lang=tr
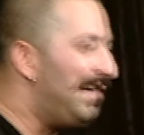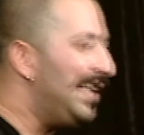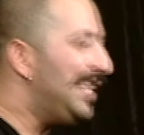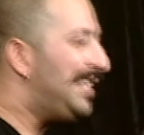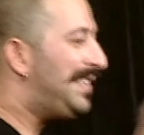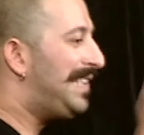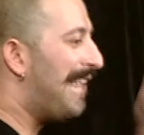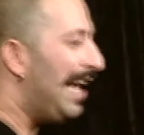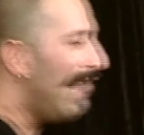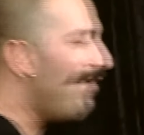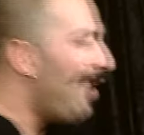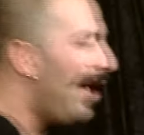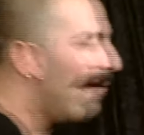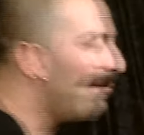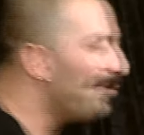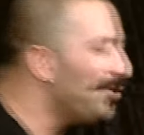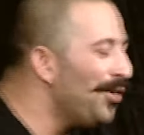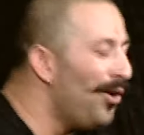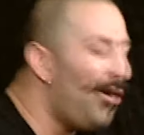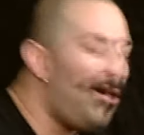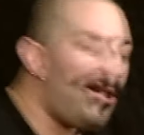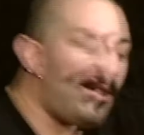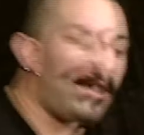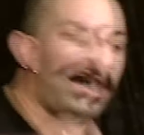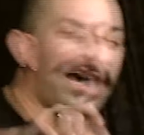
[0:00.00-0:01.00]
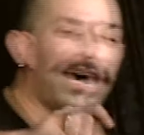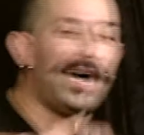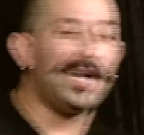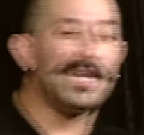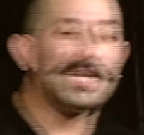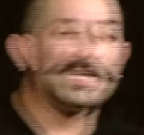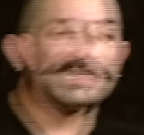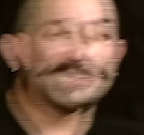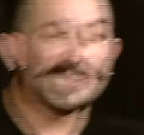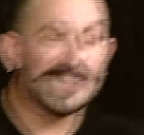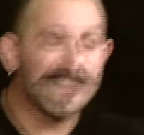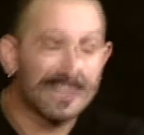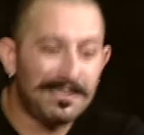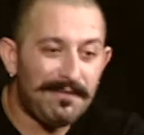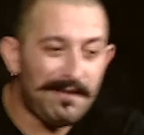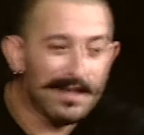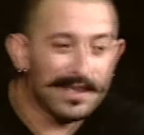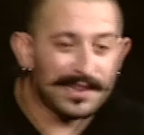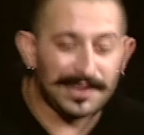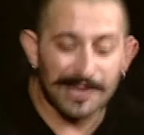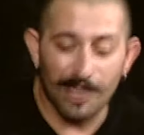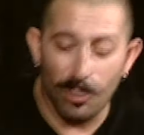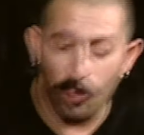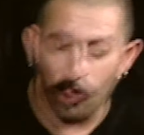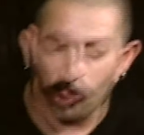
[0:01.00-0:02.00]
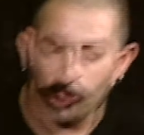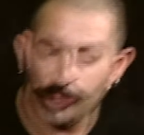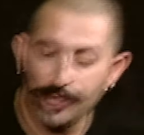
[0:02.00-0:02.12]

Ve devamlı o alet edevatla